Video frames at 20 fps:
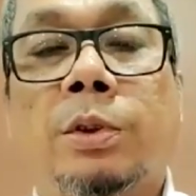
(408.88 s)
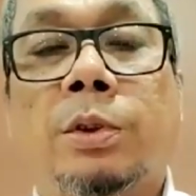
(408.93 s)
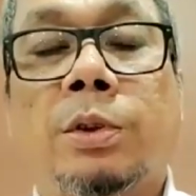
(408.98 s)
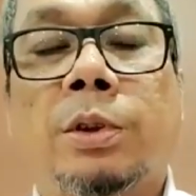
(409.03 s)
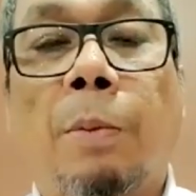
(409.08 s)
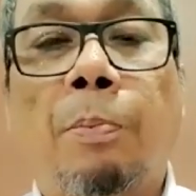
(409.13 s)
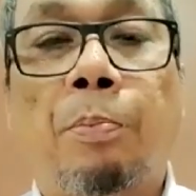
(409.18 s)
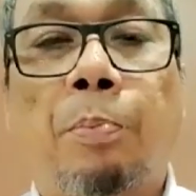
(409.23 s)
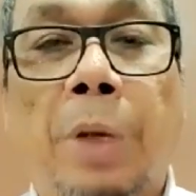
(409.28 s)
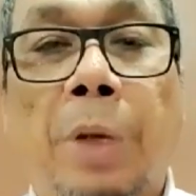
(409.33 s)

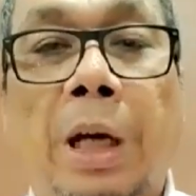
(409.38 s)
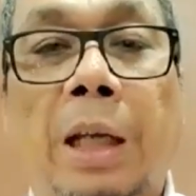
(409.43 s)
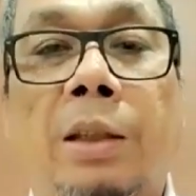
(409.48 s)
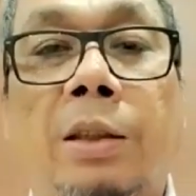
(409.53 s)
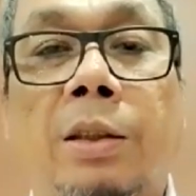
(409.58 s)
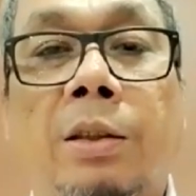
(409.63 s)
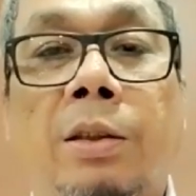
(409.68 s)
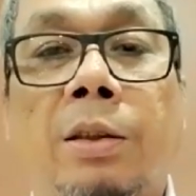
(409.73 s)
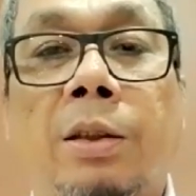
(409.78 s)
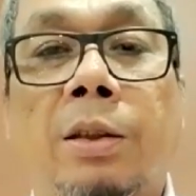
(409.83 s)
sempat
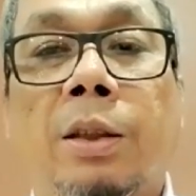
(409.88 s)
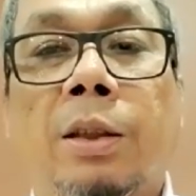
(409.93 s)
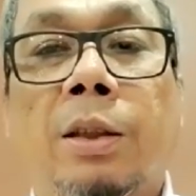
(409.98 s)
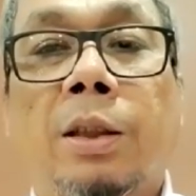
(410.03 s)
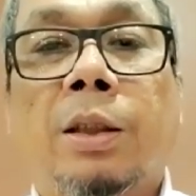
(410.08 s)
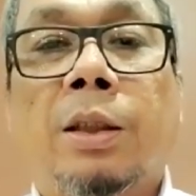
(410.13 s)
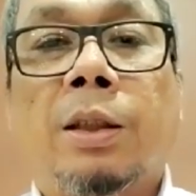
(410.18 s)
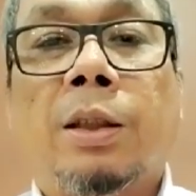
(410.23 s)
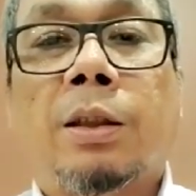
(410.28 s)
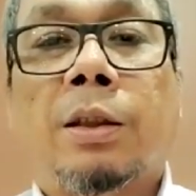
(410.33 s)

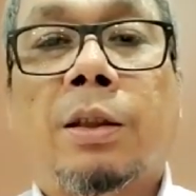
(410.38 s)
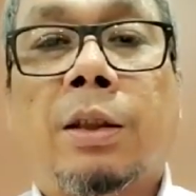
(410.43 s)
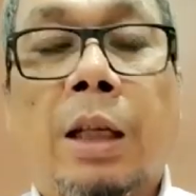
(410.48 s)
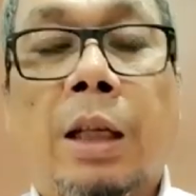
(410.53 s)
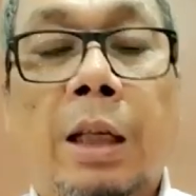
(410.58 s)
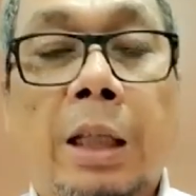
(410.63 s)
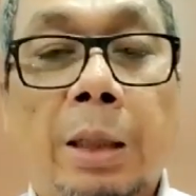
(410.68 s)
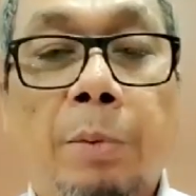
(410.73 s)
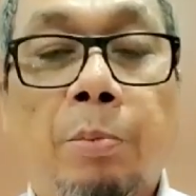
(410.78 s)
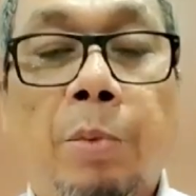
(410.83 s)

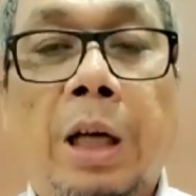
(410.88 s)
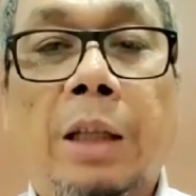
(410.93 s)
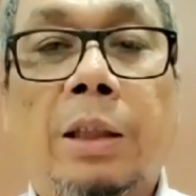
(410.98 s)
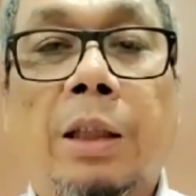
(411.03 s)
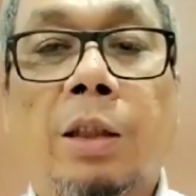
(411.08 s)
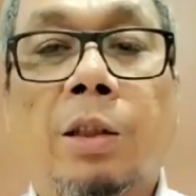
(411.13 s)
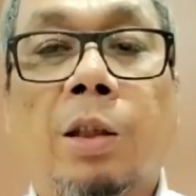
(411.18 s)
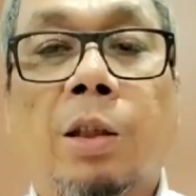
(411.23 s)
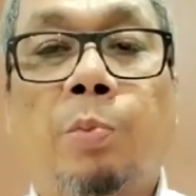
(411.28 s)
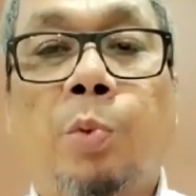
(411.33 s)

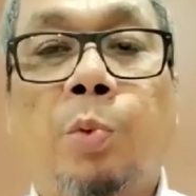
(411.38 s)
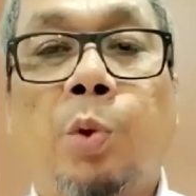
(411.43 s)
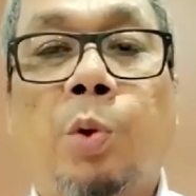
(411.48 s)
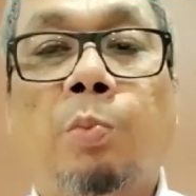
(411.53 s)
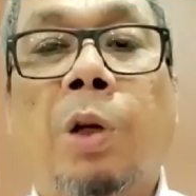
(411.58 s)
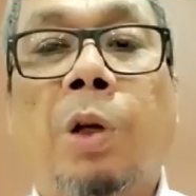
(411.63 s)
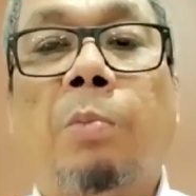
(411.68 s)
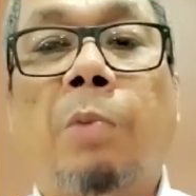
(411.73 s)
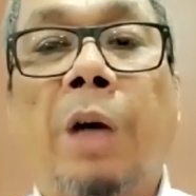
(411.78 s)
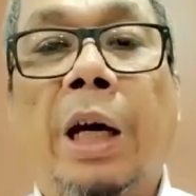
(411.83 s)
terlibat
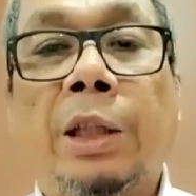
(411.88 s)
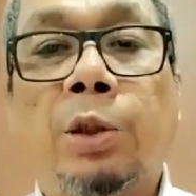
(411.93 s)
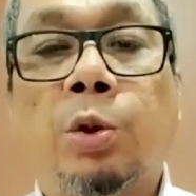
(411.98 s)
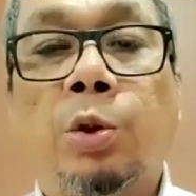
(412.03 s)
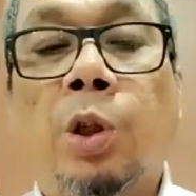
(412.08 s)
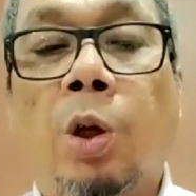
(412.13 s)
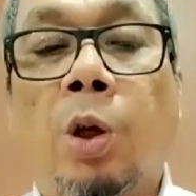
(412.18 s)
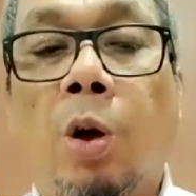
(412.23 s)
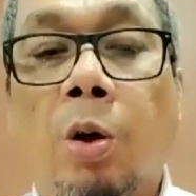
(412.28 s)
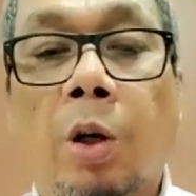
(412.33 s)
ataupun bermain
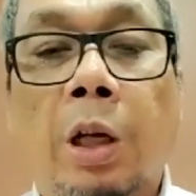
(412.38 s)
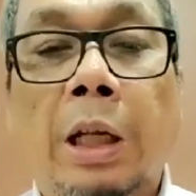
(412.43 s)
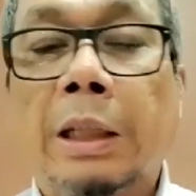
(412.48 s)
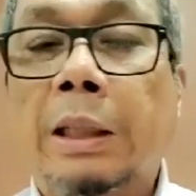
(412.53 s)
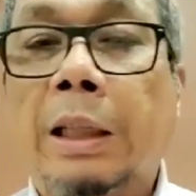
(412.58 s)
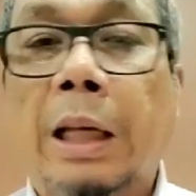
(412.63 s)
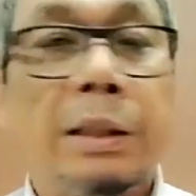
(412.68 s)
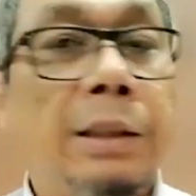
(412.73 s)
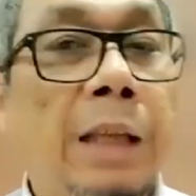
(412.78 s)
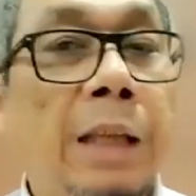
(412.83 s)
judi
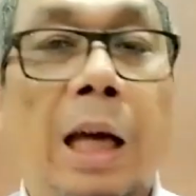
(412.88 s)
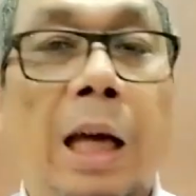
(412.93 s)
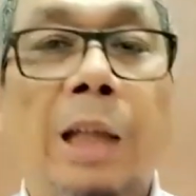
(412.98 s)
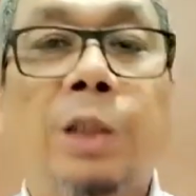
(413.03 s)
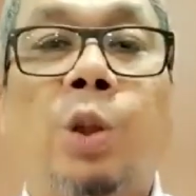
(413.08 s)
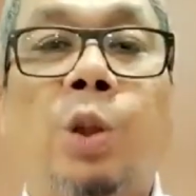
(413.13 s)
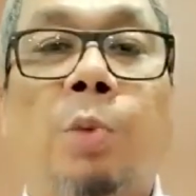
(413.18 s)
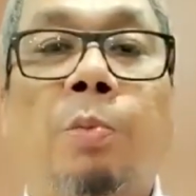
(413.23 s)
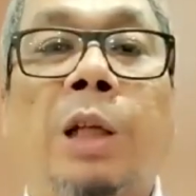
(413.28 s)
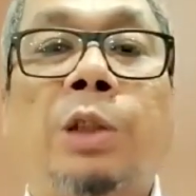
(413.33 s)
online ya
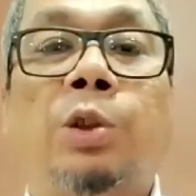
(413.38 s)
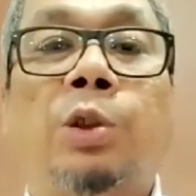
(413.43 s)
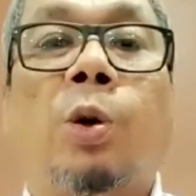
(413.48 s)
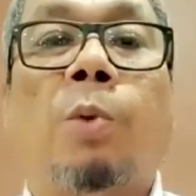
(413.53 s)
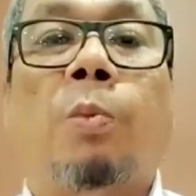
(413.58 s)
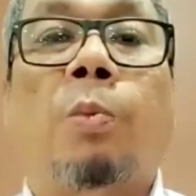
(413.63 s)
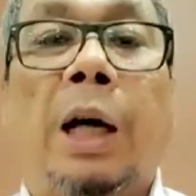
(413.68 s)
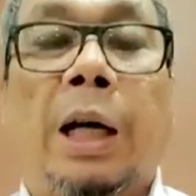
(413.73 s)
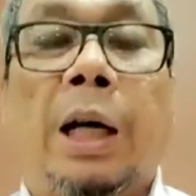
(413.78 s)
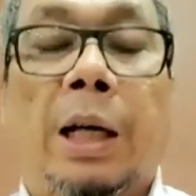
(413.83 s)
jangan
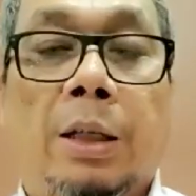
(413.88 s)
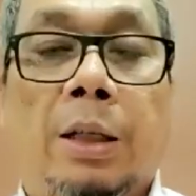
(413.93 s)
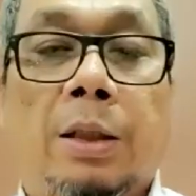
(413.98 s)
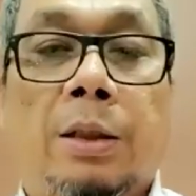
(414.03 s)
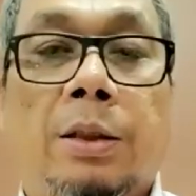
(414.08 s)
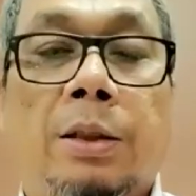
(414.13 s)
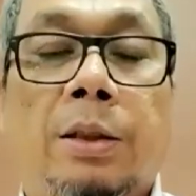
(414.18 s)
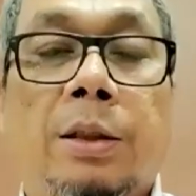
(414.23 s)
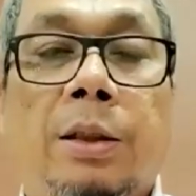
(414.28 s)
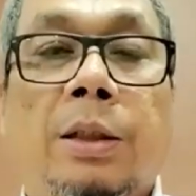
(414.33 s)
coba-coba.
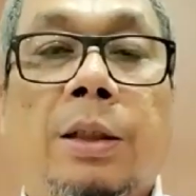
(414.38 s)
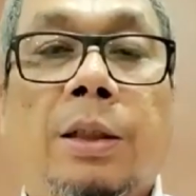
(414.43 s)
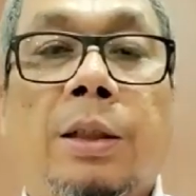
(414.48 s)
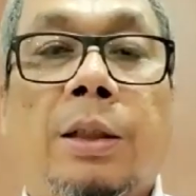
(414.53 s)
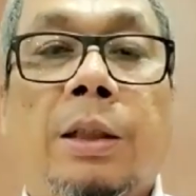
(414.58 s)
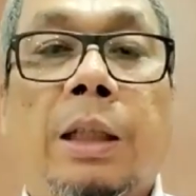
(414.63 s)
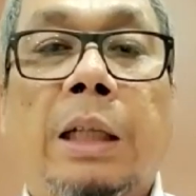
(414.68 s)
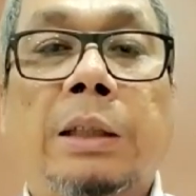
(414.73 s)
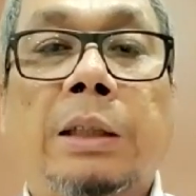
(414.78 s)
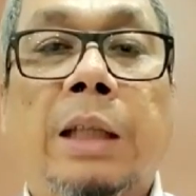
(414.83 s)
Hmm.
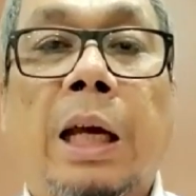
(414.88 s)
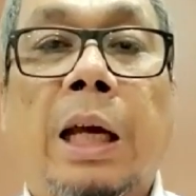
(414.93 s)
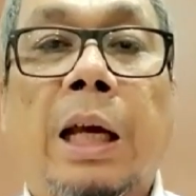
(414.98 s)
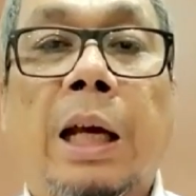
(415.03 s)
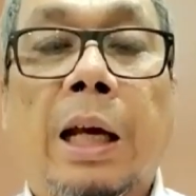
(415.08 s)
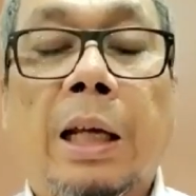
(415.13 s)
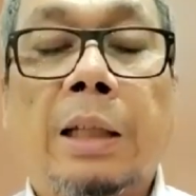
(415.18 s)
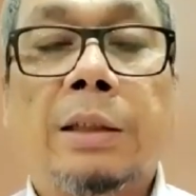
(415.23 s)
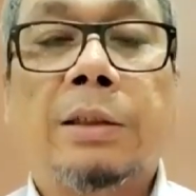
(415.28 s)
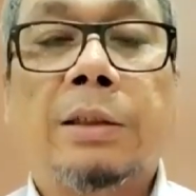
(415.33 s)
Ya jangan